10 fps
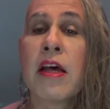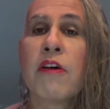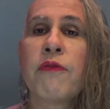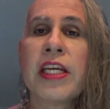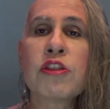
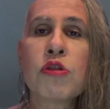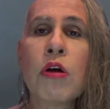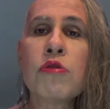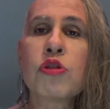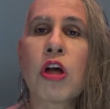
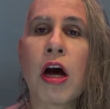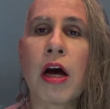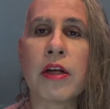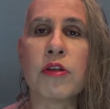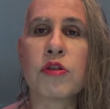Fechou os
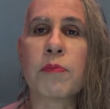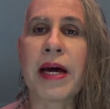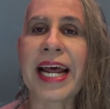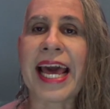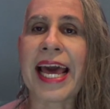olhos
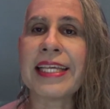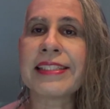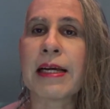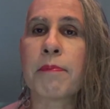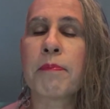para
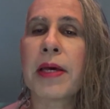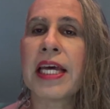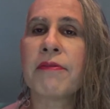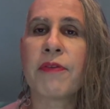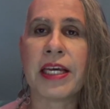esta
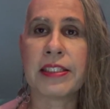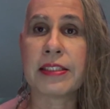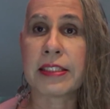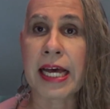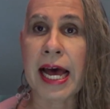
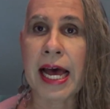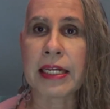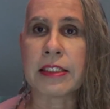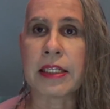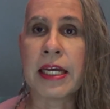
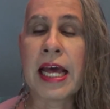perversidade,